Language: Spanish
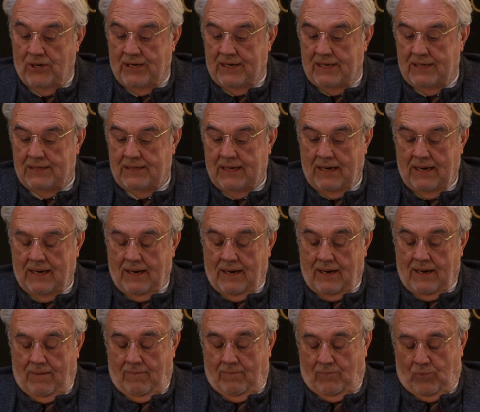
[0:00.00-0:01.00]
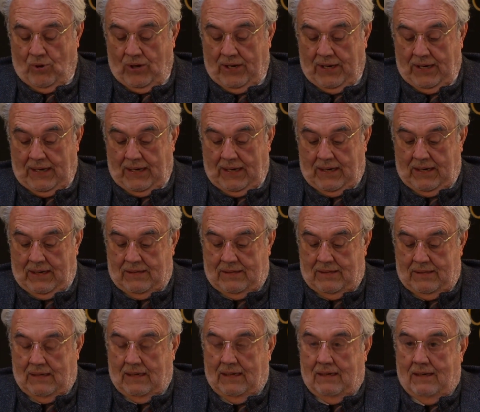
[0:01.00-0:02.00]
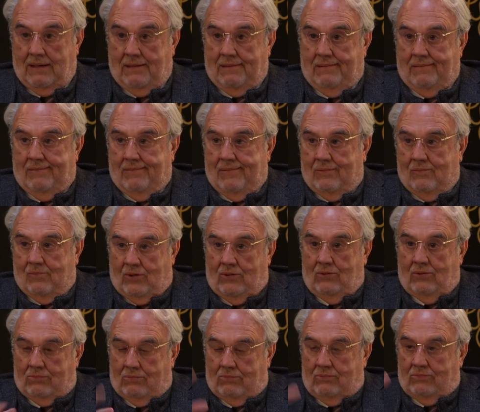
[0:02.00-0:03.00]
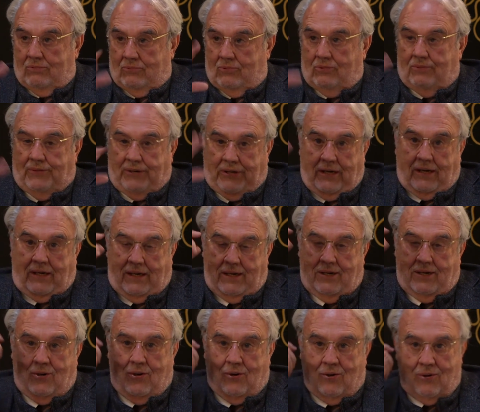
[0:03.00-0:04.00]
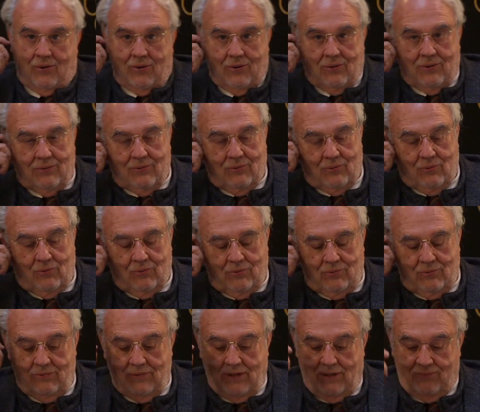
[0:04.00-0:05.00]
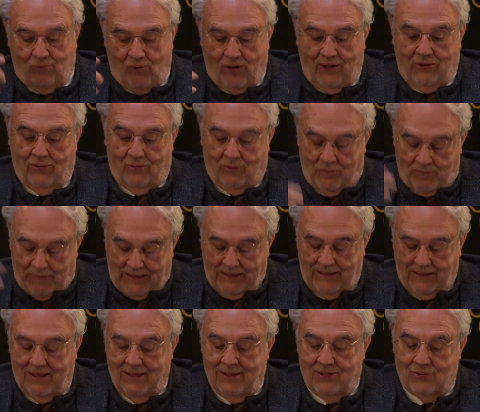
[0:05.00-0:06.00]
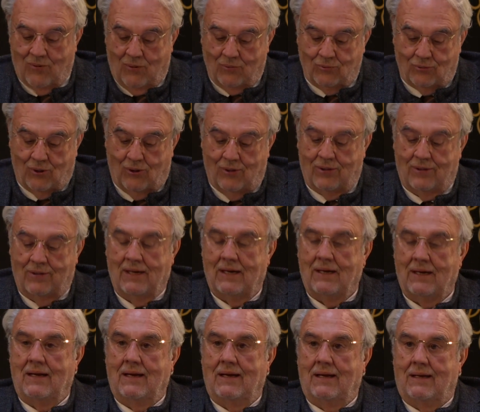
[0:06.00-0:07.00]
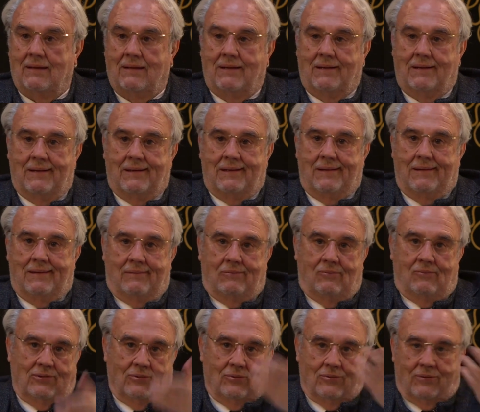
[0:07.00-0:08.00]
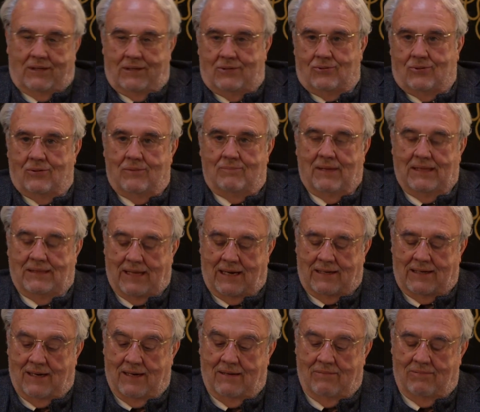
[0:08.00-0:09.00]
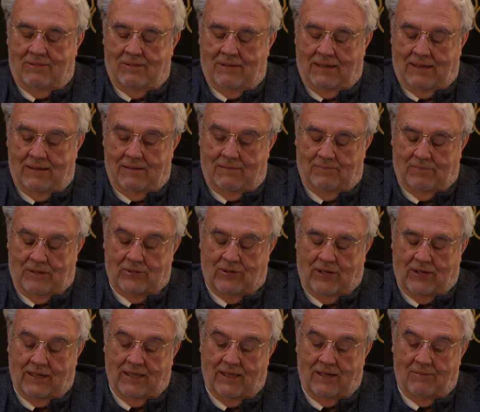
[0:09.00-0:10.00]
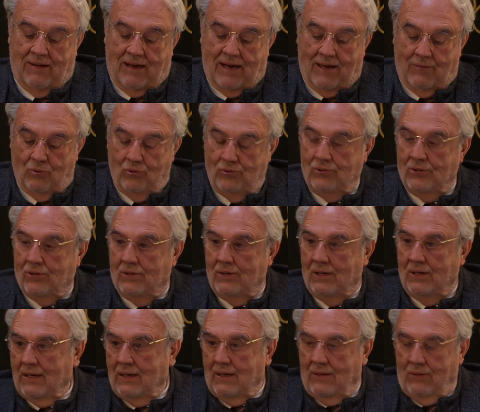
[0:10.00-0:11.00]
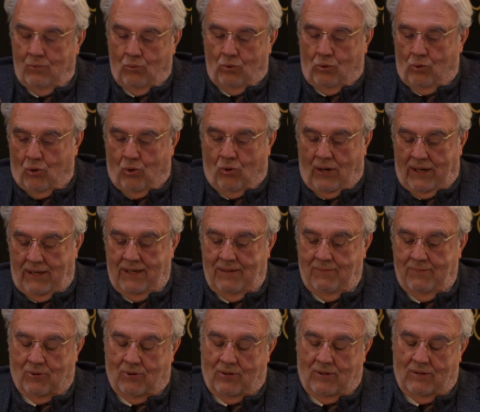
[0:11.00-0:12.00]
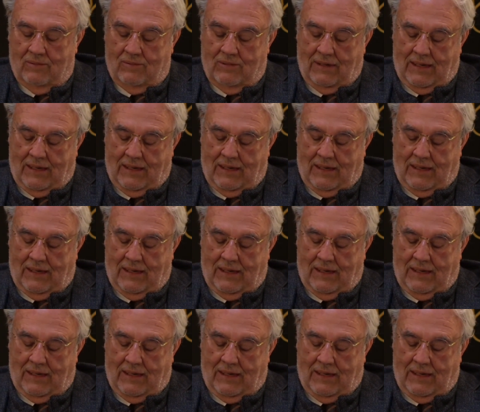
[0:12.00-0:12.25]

pues, pues eh, bueno, requirió un esfuerzo por parte de su autor, eh, cuando quiso inventarse el, personaje del vagabundo, hurgó allí por